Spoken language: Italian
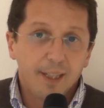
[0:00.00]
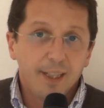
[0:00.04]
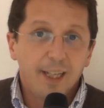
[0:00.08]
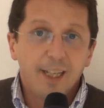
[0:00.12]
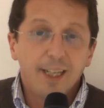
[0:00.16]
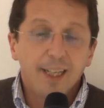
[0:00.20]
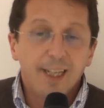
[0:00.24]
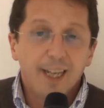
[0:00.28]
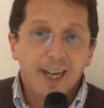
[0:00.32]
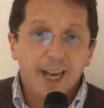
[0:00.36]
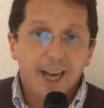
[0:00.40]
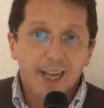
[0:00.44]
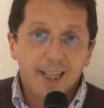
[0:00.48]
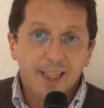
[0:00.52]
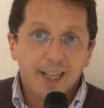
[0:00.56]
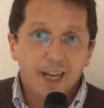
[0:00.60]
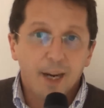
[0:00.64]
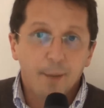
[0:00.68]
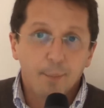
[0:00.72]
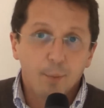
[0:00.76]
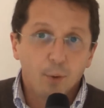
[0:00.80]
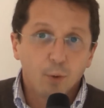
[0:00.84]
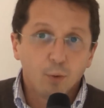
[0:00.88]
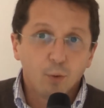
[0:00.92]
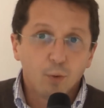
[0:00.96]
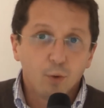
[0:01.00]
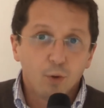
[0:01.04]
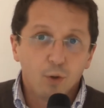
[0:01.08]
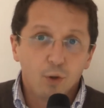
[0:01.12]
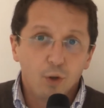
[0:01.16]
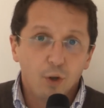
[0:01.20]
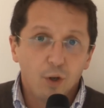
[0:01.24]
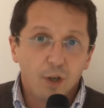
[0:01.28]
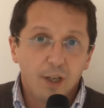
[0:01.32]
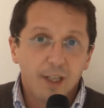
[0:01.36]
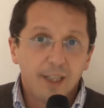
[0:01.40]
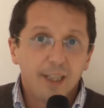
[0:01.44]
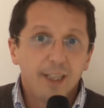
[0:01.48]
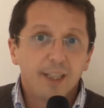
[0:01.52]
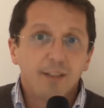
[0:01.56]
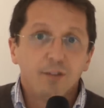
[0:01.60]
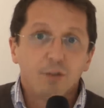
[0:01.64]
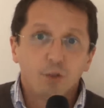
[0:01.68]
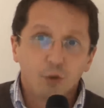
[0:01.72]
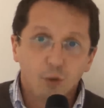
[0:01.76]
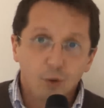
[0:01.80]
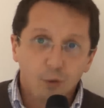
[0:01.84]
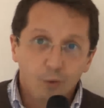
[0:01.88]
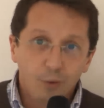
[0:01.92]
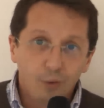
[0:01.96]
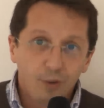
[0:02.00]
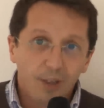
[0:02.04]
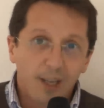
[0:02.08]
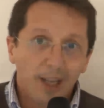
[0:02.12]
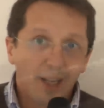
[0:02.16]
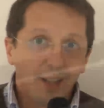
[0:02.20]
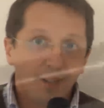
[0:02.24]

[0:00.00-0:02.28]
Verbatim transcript: dedicata alla produzione di Sofia